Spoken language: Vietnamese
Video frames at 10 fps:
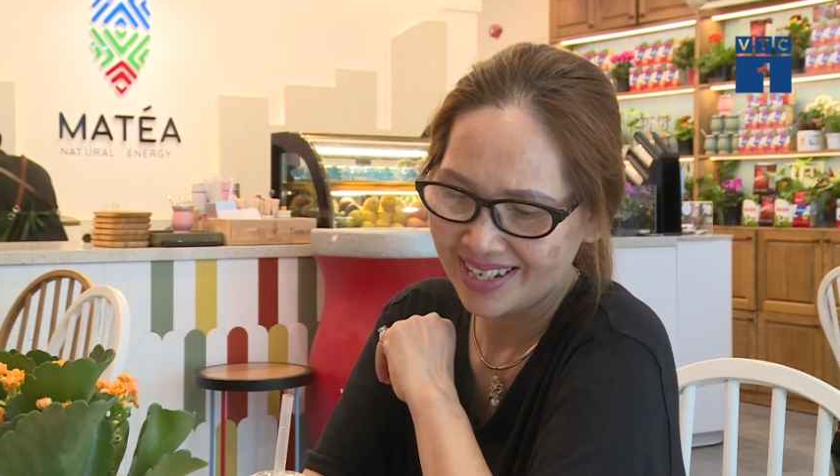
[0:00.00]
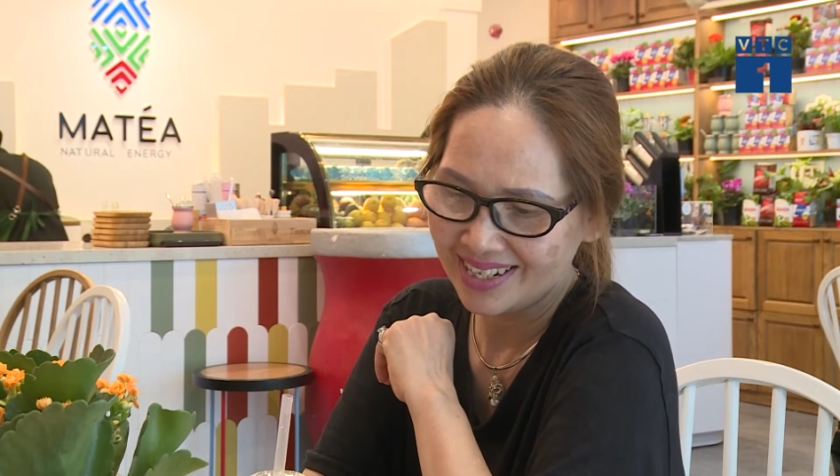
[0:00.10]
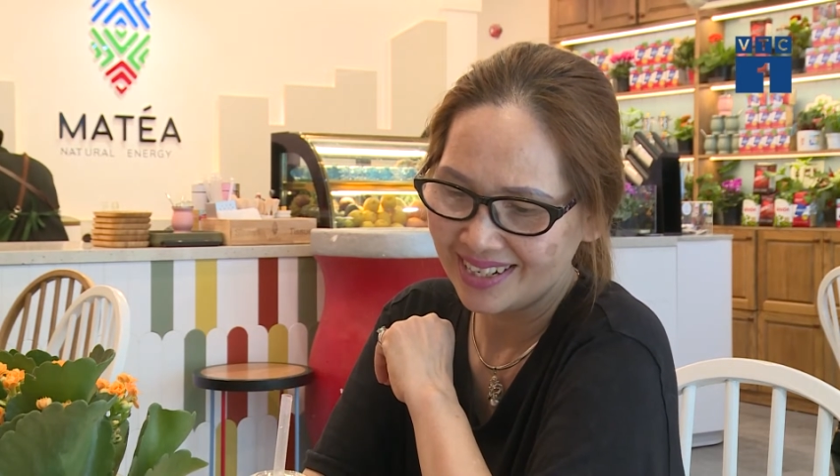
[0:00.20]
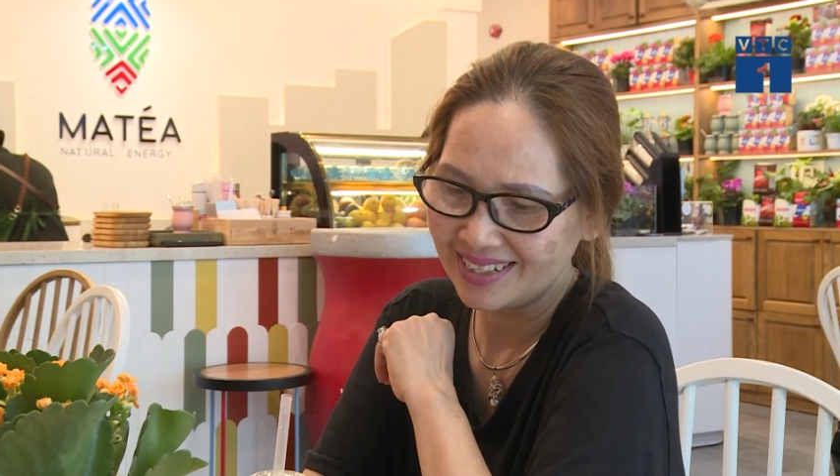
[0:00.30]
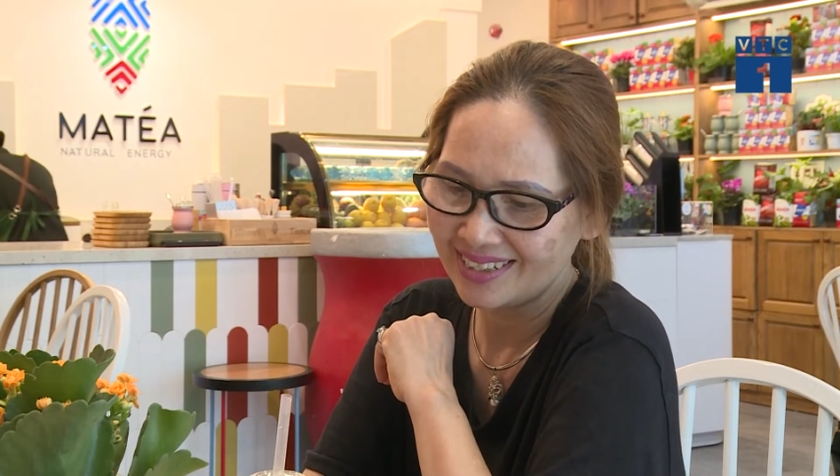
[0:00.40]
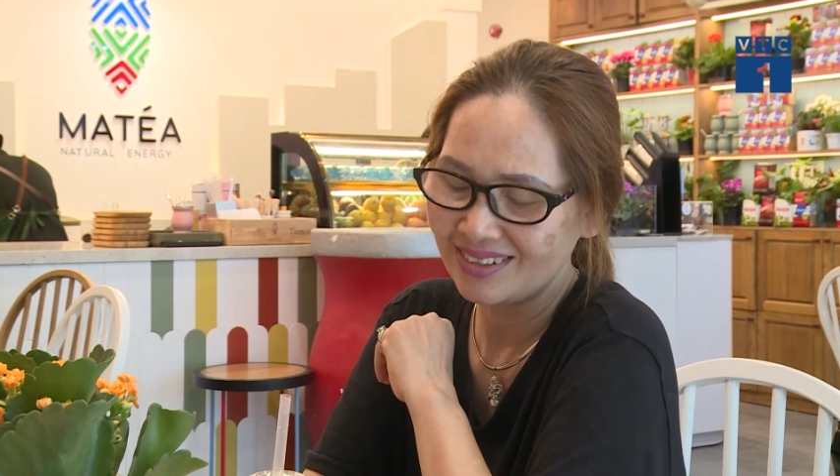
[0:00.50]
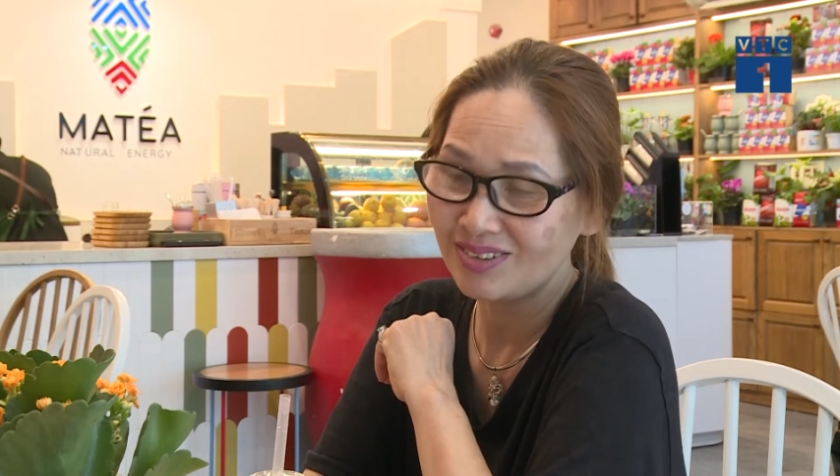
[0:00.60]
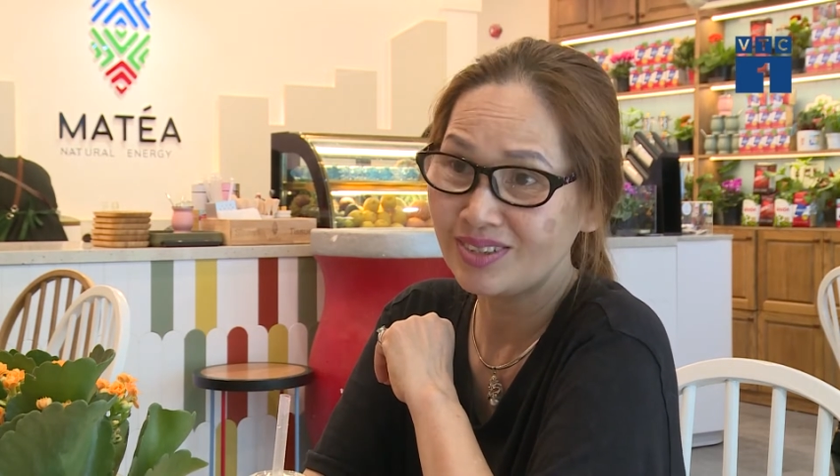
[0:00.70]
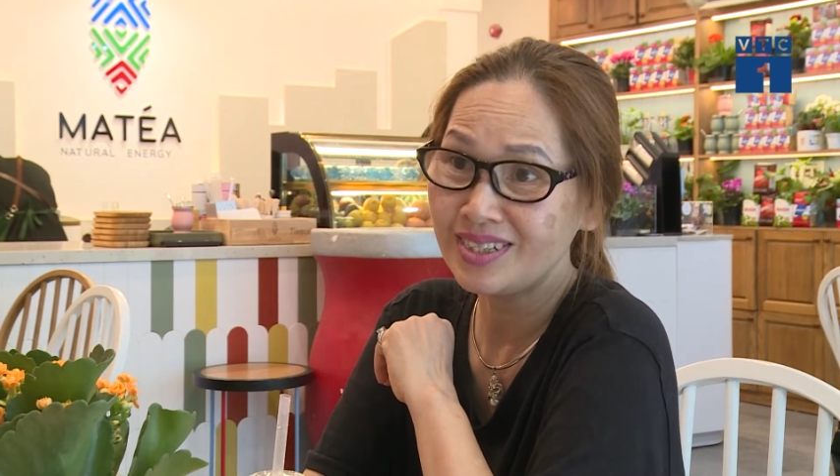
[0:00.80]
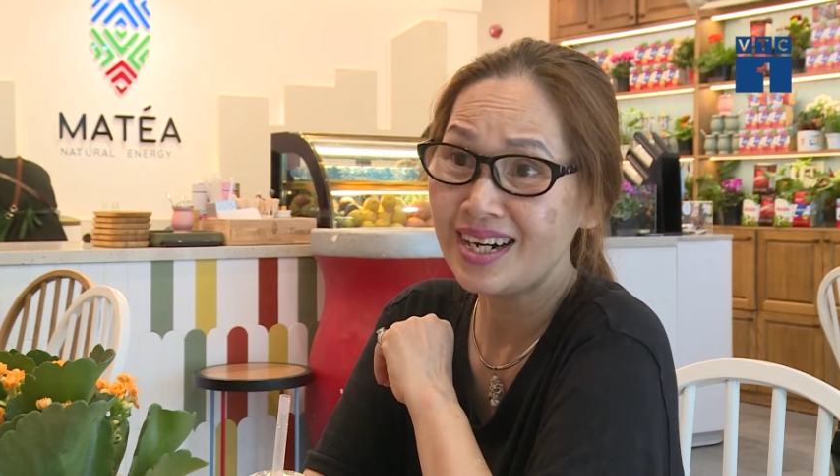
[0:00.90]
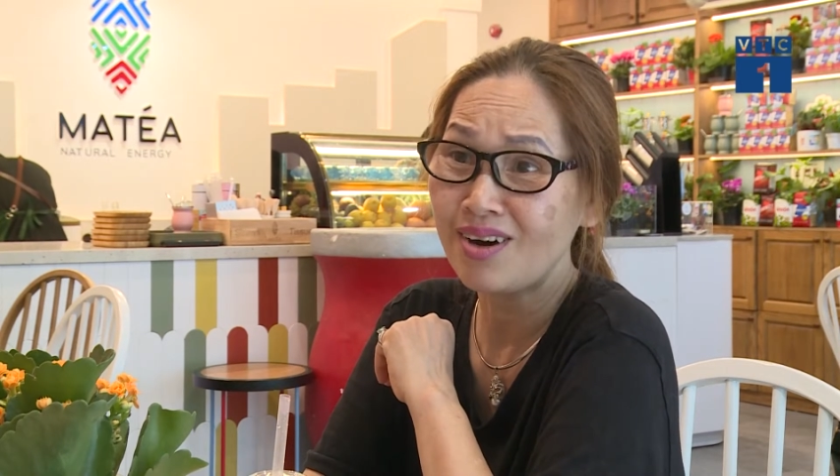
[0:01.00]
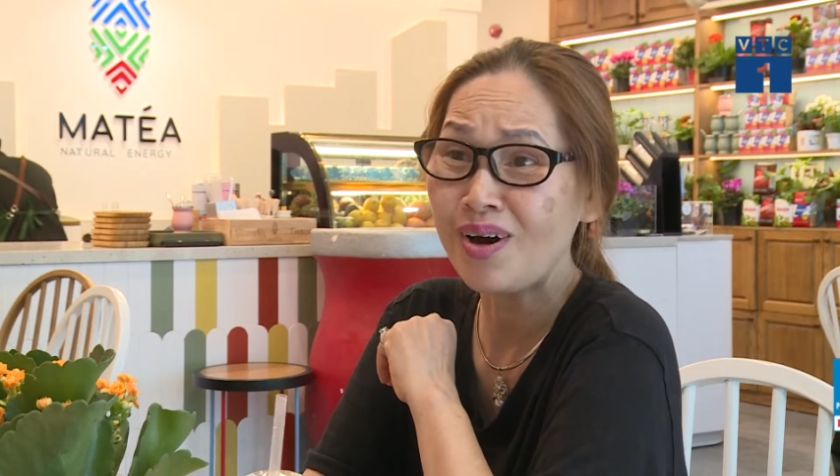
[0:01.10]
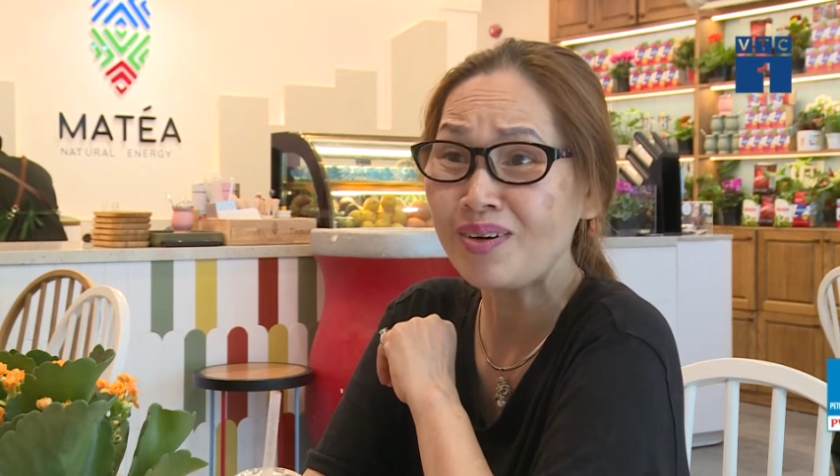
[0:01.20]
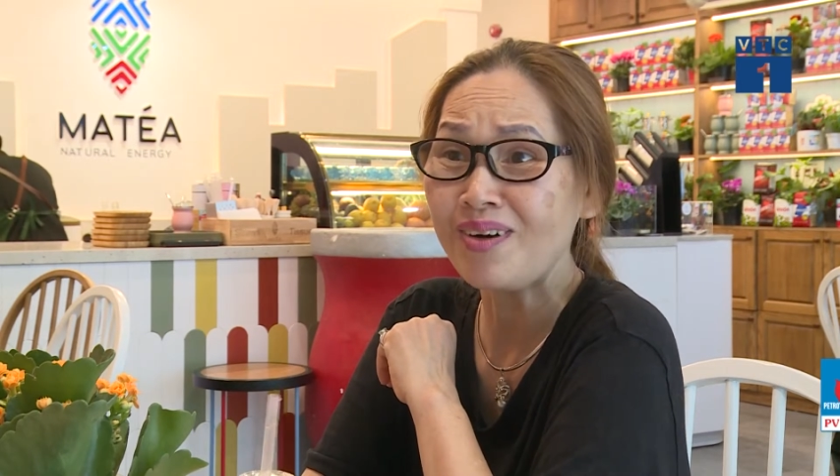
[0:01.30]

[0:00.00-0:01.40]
ờ, như là hoa